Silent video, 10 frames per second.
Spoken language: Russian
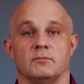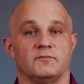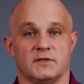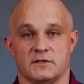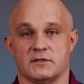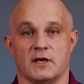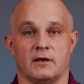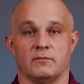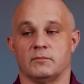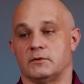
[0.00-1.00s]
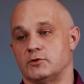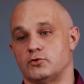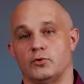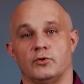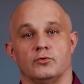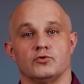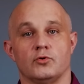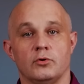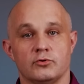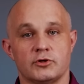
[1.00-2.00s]
Мы все знаем историю
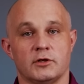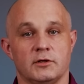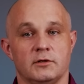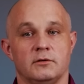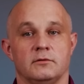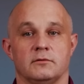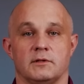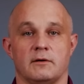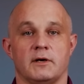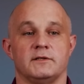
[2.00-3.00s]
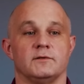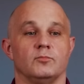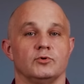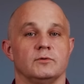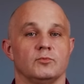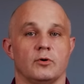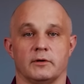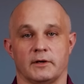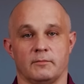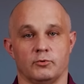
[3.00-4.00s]
Золушки, давайте будем
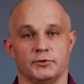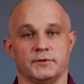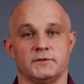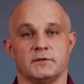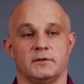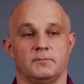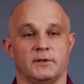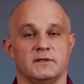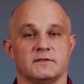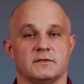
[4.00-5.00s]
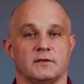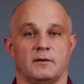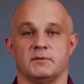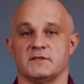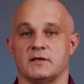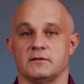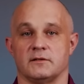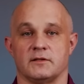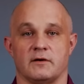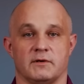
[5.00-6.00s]
много работать, и принц
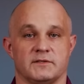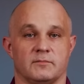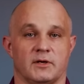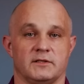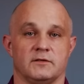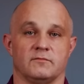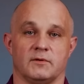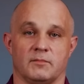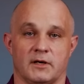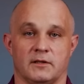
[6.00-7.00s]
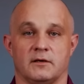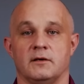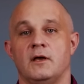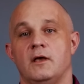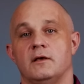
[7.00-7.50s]
обязательно на вас обратит внимание.